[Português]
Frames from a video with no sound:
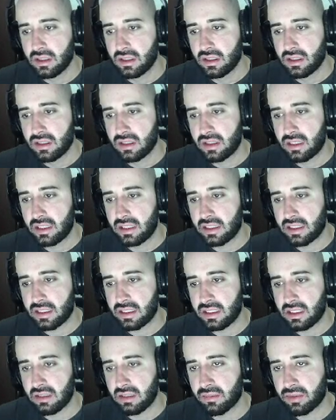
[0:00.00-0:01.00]
Clica
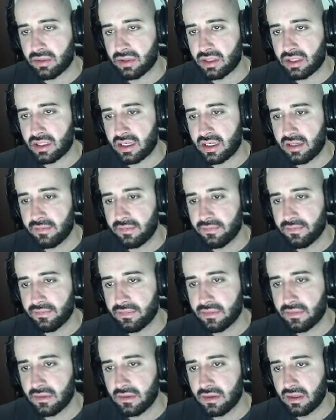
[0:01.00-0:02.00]
aqui em importar,
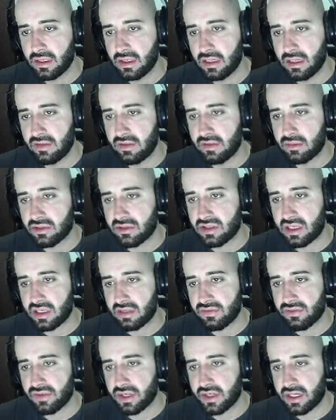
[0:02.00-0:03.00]
ele vai mostrar
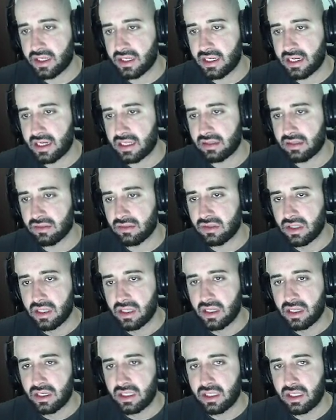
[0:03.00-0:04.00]
que foi criado. O
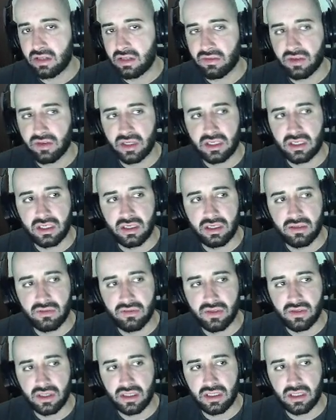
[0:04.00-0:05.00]
que, que eu venho aqui?
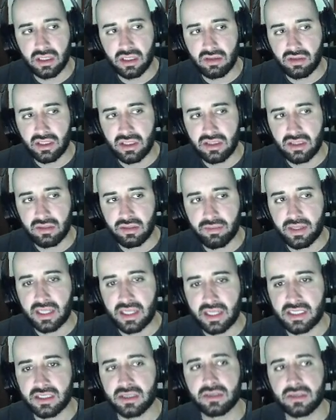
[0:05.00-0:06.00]
Venho aqui e atualizo a
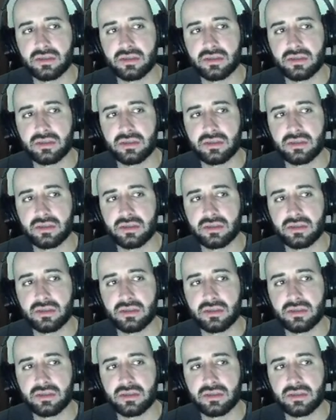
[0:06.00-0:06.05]
página.